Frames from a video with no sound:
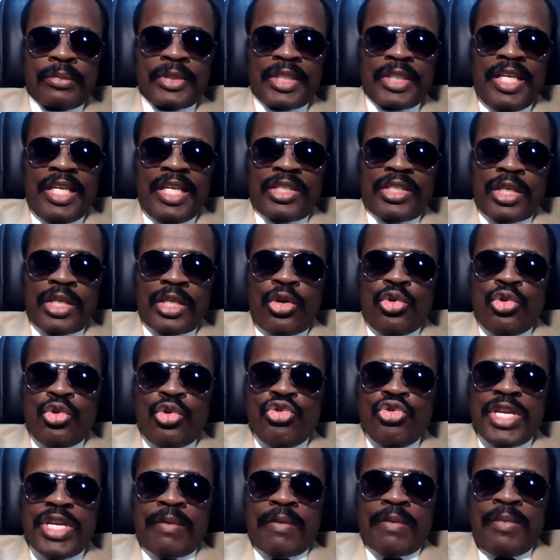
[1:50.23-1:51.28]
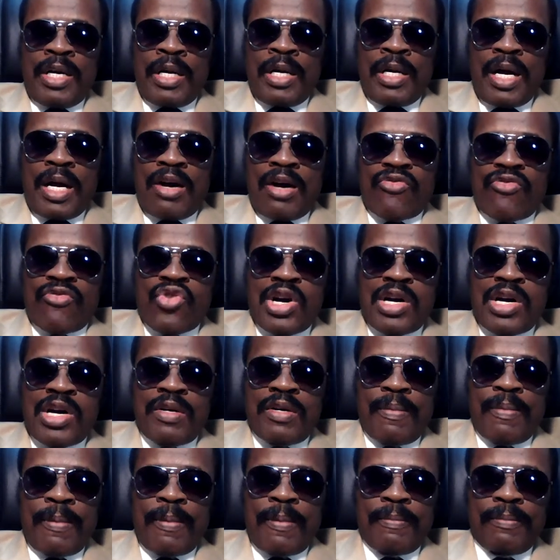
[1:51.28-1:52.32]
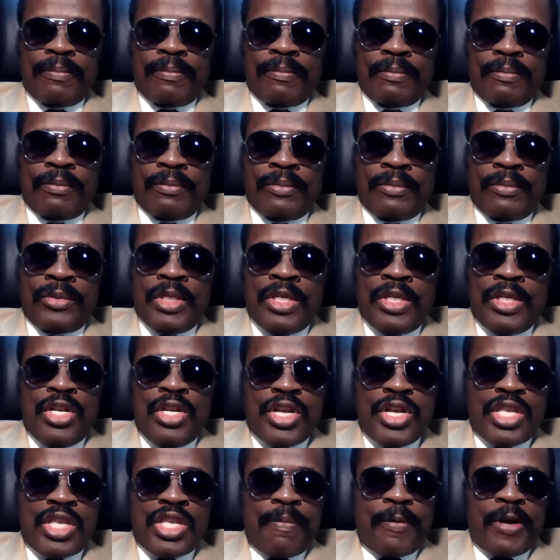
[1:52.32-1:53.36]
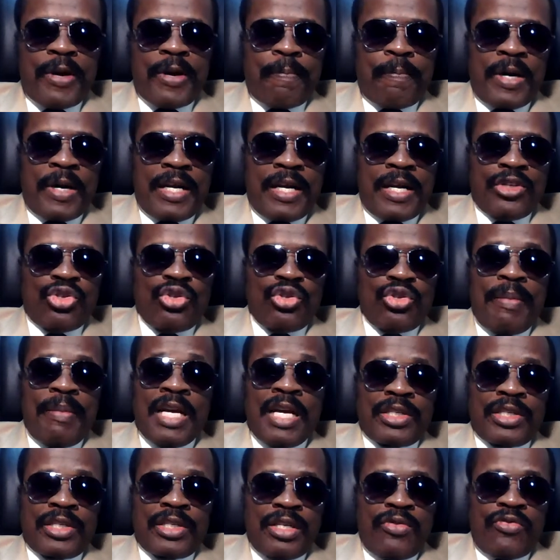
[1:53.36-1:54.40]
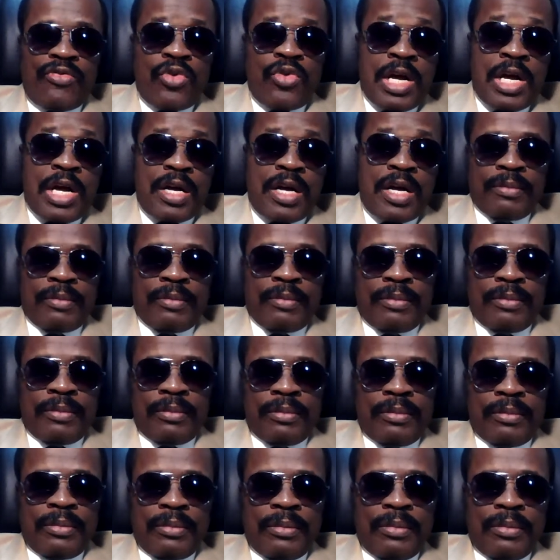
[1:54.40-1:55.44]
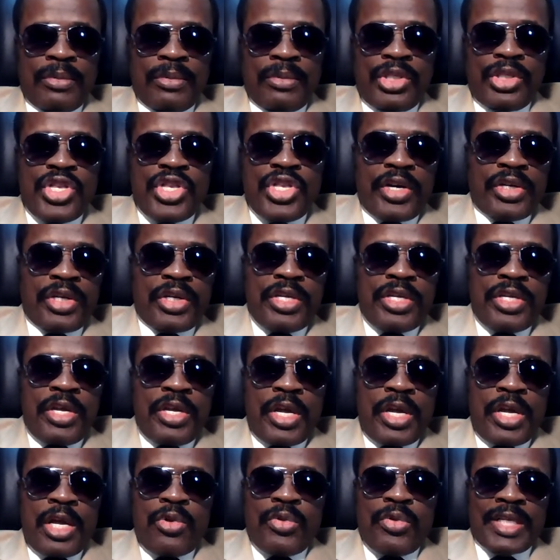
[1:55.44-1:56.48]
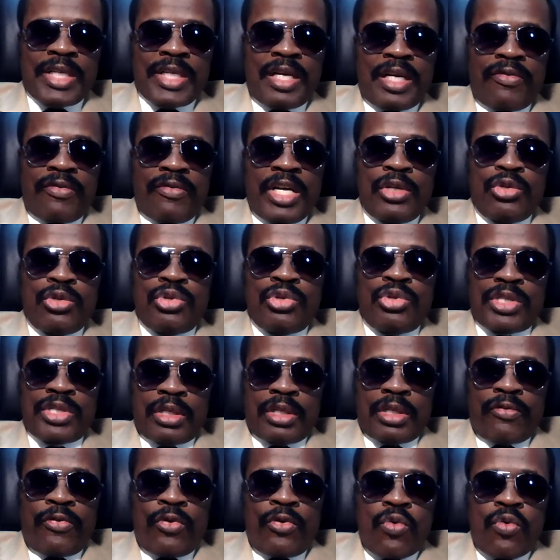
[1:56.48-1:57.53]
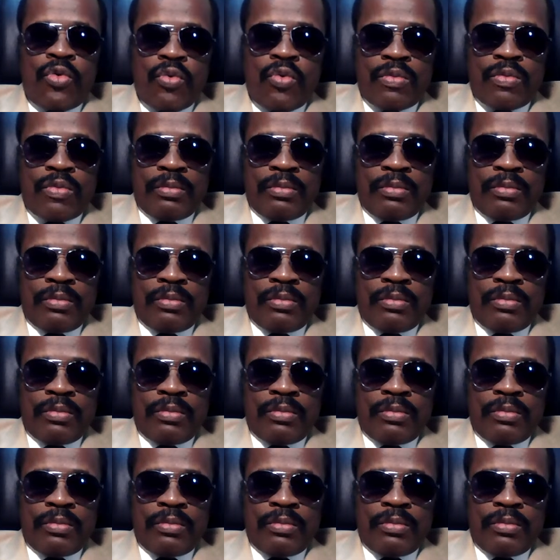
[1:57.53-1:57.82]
Il sait uniquement avoir. Il n'interprète pas les images qu'il voit. Ce dernier est le travail du cerveau.